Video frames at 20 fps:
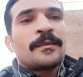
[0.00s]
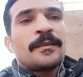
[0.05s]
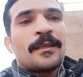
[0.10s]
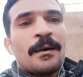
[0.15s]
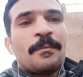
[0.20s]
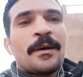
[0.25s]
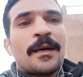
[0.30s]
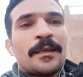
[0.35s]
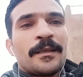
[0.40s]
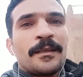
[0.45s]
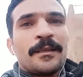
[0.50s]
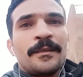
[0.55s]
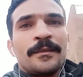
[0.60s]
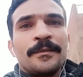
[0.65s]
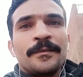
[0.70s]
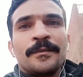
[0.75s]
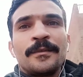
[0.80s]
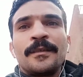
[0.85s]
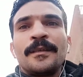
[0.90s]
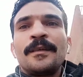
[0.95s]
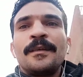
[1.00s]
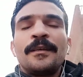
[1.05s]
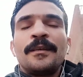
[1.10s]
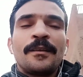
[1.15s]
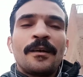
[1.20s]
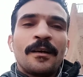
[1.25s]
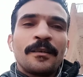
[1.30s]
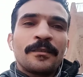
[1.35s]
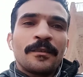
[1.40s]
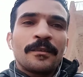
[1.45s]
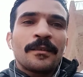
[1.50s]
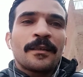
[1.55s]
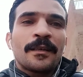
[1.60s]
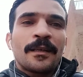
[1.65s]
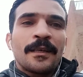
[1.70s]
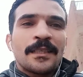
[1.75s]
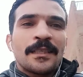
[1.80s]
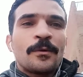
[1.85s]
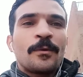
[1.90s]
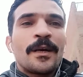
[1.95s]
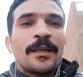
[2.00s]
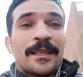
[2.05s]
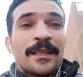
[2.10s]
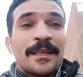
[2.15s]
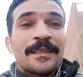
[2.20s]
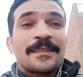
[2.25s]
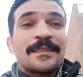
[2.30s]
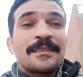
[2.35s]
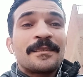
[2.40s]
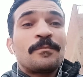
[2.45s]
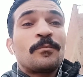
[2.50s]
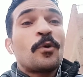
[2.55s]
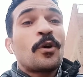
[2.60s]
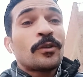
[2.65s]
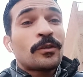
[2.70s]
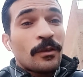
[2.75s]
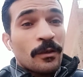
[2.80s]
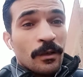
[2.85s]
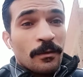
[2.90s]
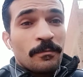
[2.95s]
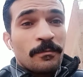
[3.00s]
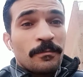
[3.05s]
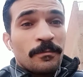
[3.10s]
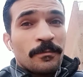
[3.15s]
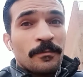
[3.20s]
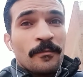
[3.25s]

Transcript: ده معناه ان حضرتك كسواق تاكس محترم